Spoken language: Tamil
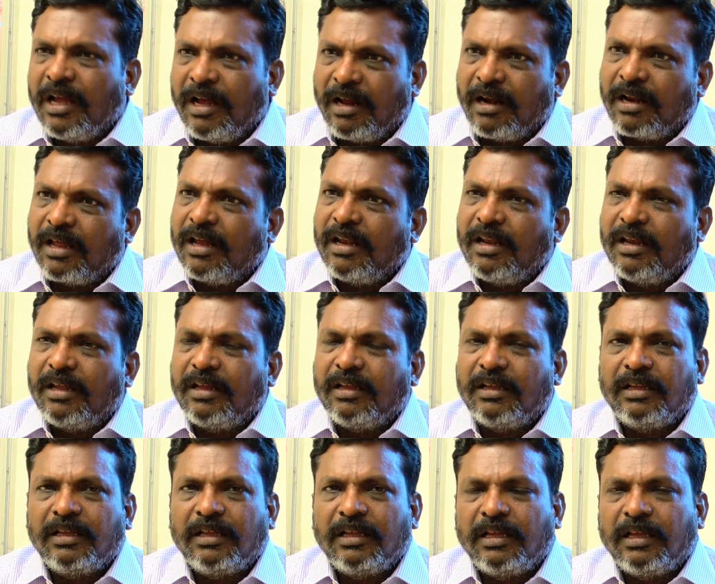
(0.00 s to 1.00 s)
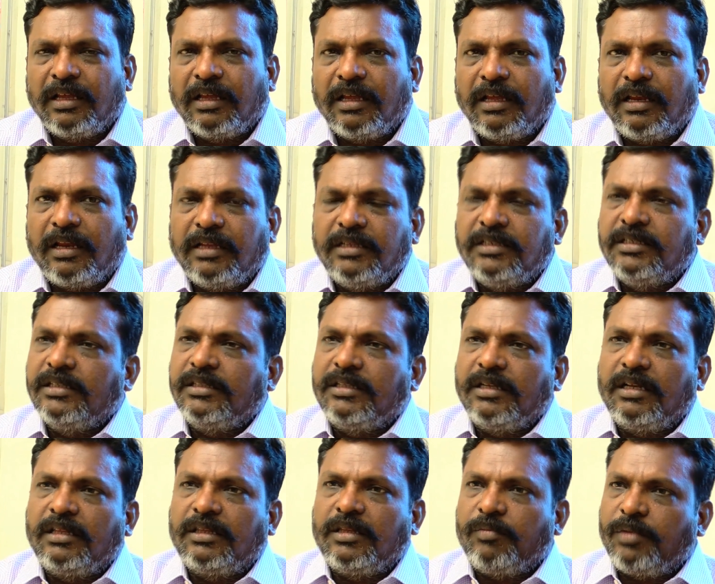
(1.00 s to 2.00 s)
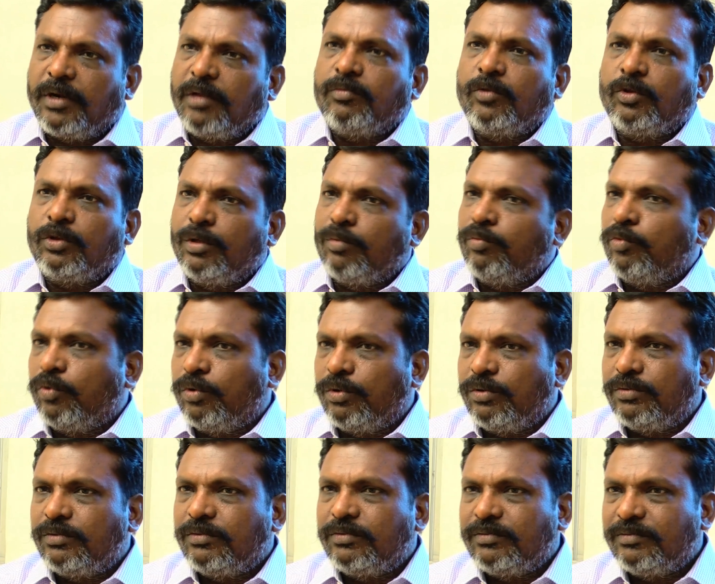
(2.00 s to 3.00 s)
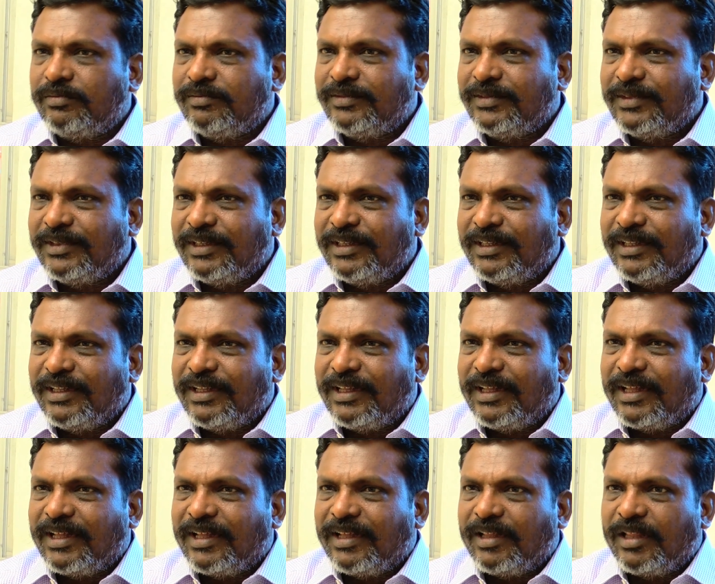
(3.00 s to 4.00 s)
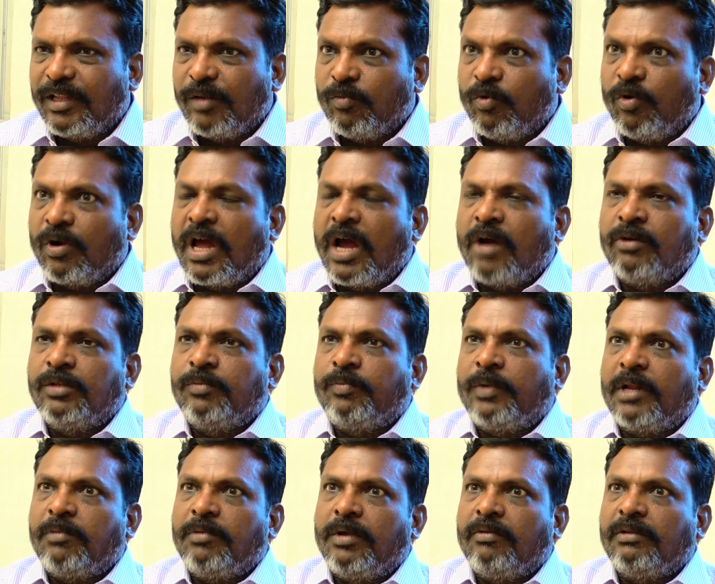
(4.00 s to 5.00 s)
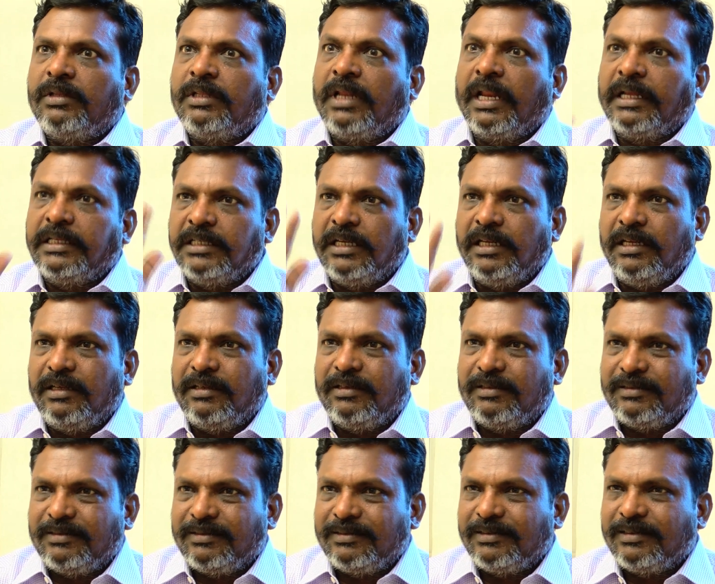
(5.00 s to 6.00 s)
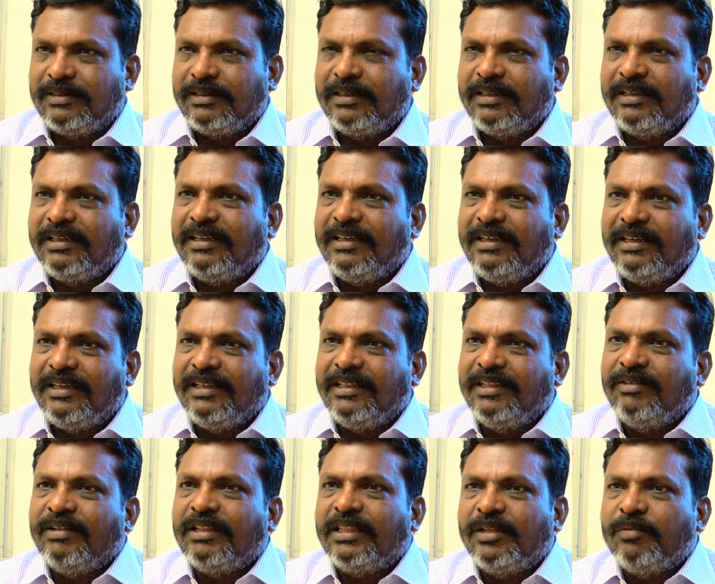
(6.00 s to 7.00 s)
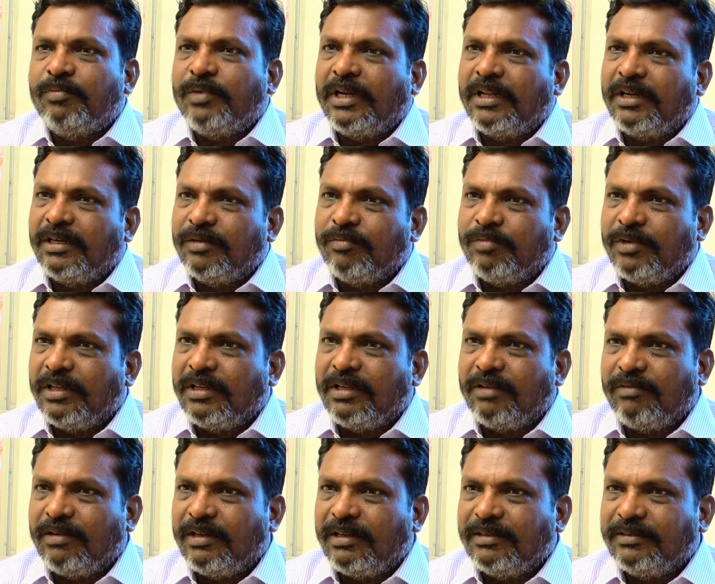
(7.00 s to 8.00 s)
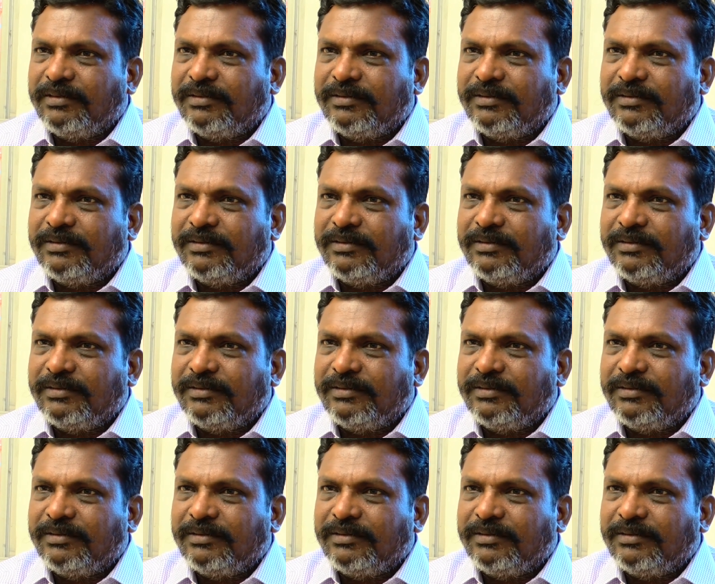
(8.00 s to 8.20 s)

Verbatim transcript: ஆனால் ரஞ்சித் எடுத்த படம் மொத்தம் மூணு அதான் மூணாவது படமே வந்து ரஜினி இது வந்து பலருக்கு பிடிக்கவில்லை